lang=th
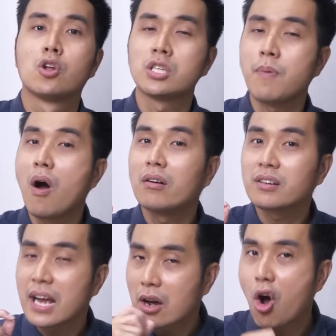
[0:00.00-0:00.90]
โดยเฉพาะ
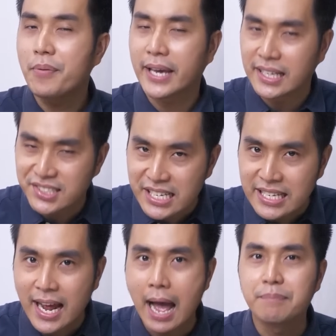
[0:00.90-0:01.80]
เรื่องขอบเขตสี
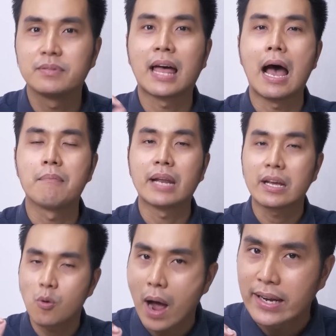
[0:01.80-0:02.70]
นะครับทำ
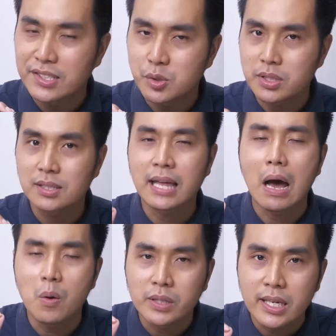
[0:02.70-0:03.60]
ได้กว้างที่สุด
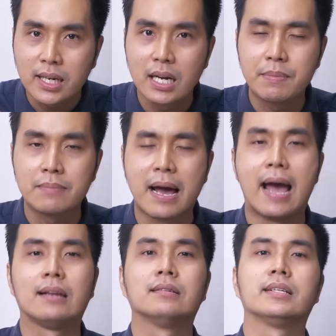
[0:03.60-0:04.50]
เท่าที่เคยมี
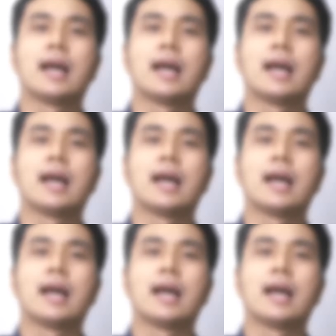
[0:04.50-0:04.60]
มาเลย